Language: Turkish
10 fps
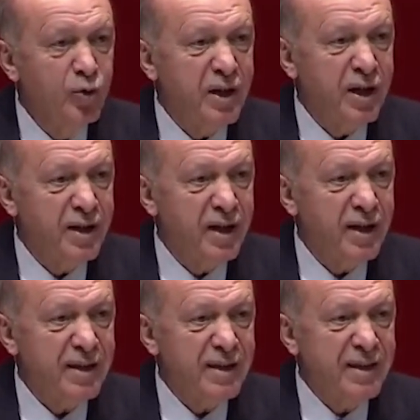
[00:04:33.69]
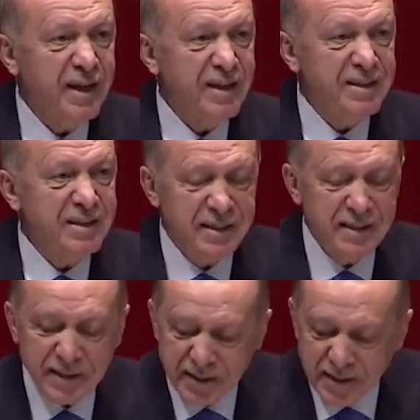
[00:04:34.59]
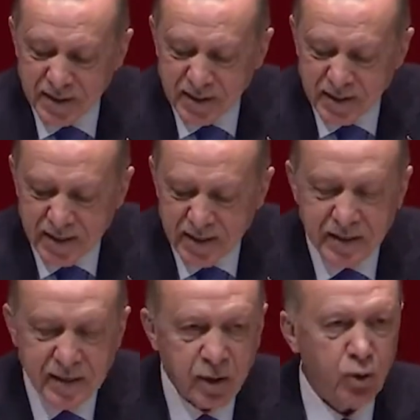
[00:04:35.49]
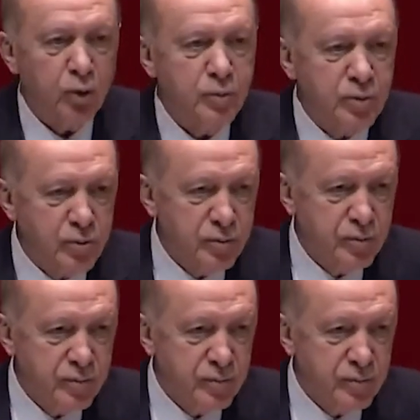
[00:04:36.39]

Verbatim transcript: Onunda da kendisini sandığa gömdük.